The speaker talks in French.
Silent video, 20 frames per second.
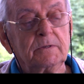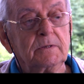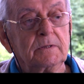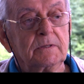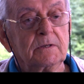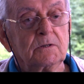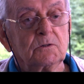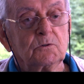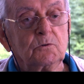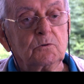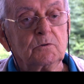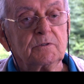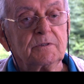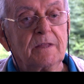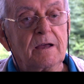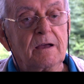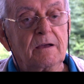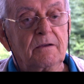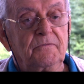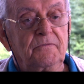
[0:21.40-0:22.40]
qui était
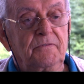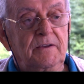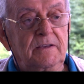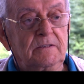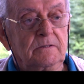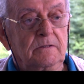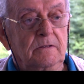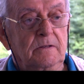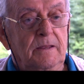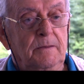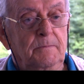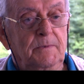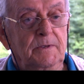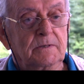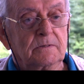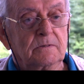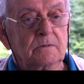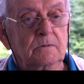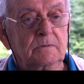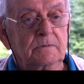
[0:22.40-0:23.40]
juste en face de la
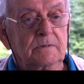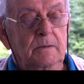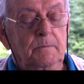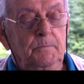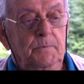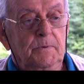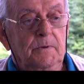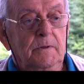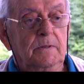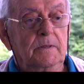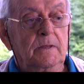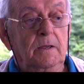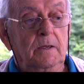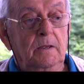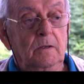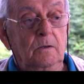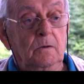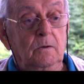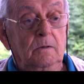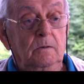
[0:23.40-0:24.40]
maison, ça me
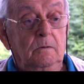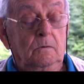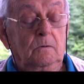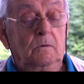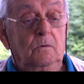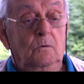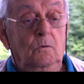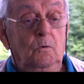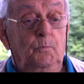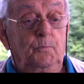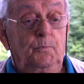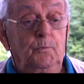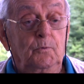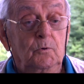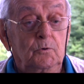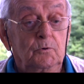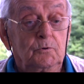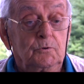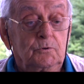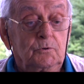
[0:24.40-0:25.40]
prenait au
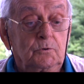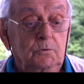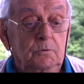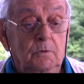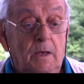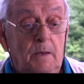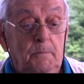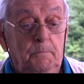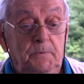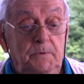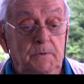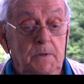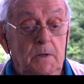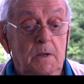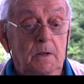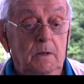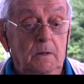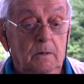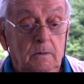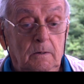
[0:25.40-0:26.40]
plus à
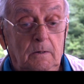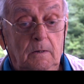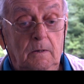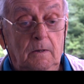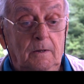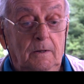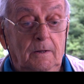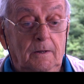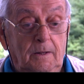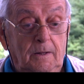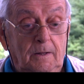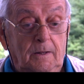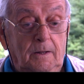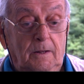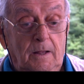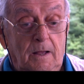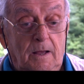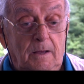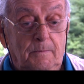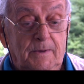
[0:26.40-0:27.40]
pied,
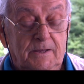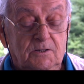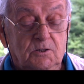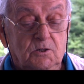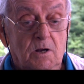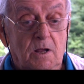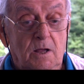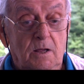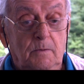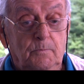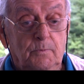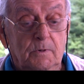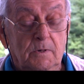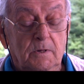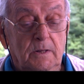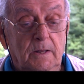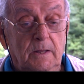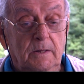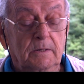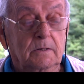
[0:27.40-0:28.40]
en marchant
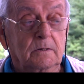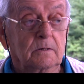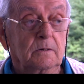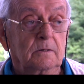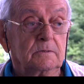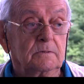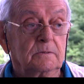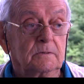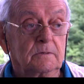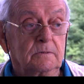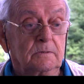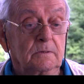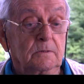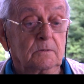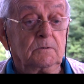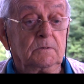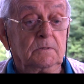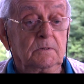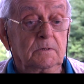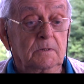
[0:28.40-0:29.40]
pour aller à l'école.
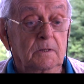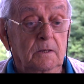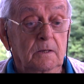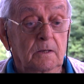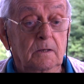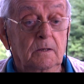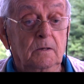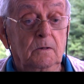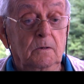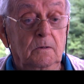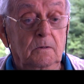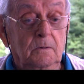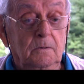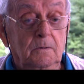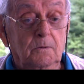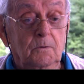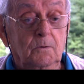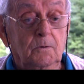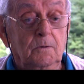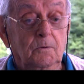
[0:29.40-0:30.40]
C'était euh,
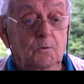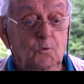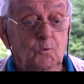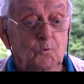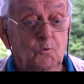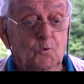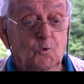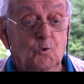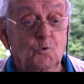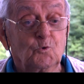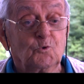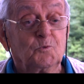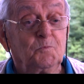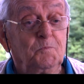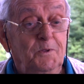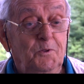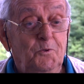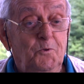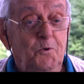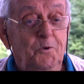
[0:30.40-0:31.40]
une grosse
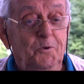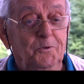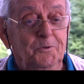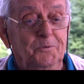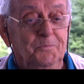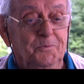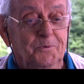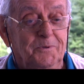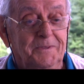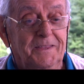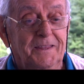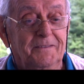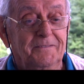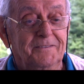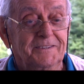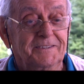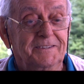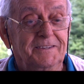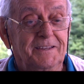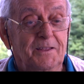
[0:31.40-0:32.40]
minute pour
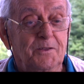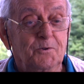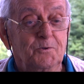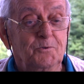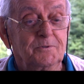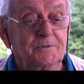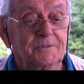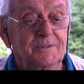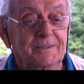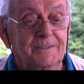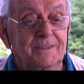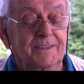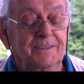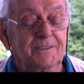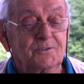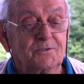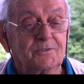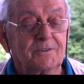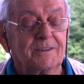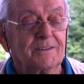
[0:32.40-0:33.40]
traverser la rue. J'étais
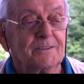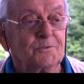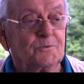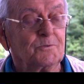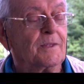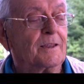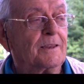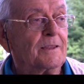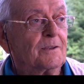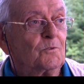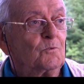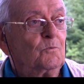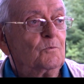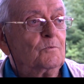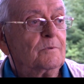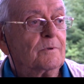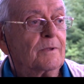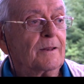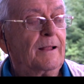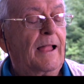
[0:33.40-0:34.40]
déjà rendu dans la
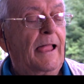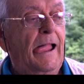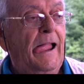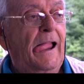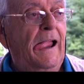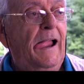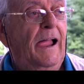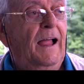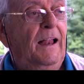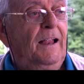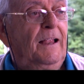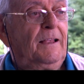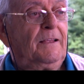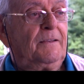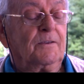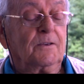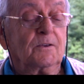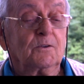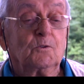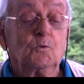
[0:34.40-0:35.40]
cour.
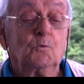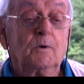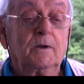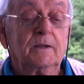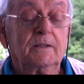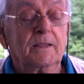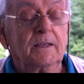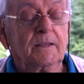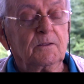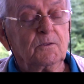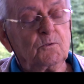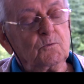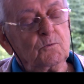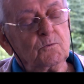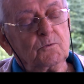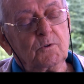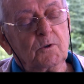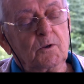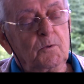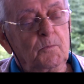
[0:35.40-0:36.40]
Euh, loin d'être
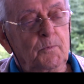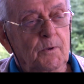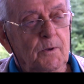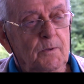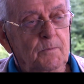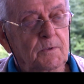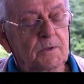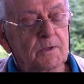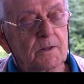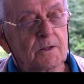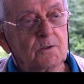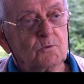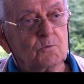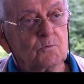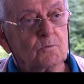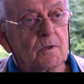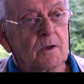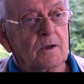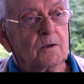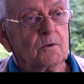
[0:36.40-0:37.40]
toujours le premier
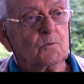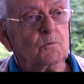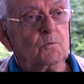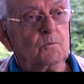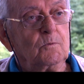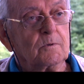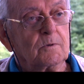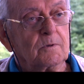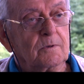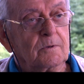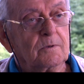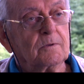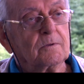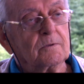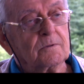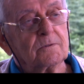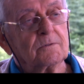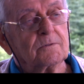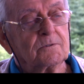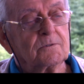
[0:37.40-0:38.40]
rendu dans la cour,
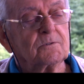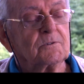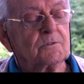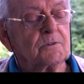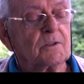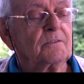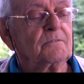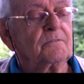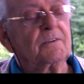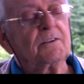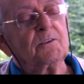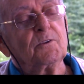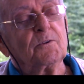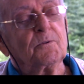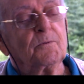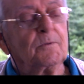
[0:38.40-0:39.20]
euh, j'arrivais